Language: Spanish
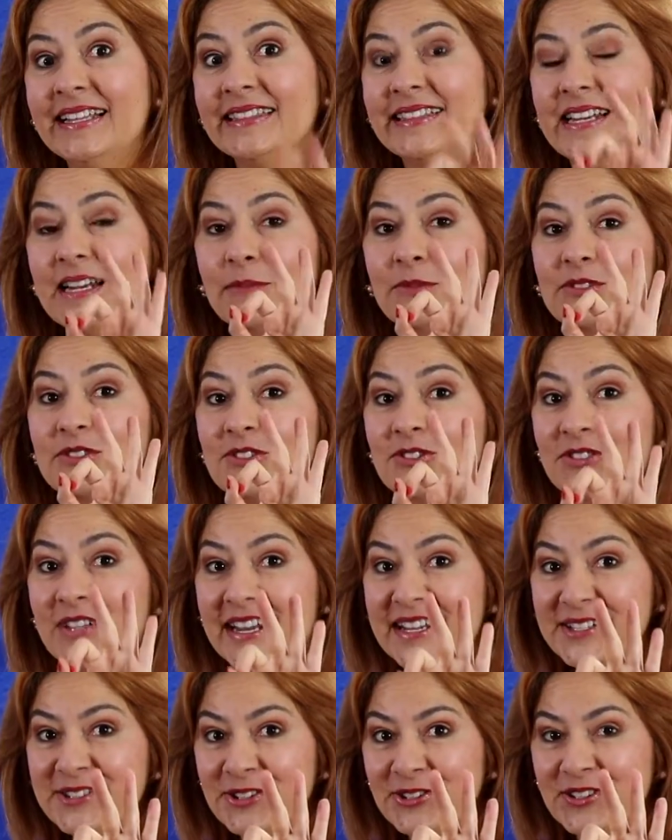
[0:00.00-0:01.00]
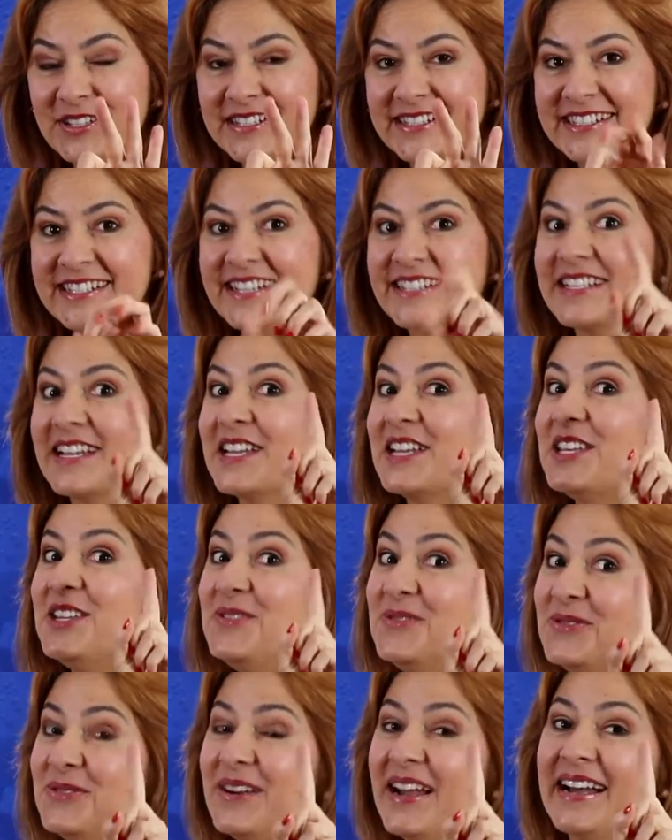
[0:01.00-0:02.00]
Tenemos tres noticias y
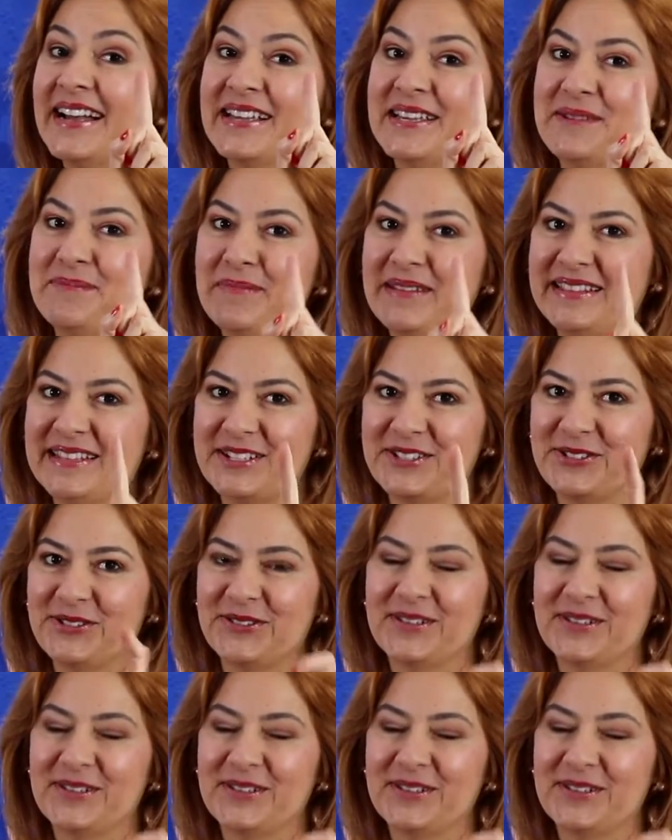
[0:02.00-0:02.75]
una invitación.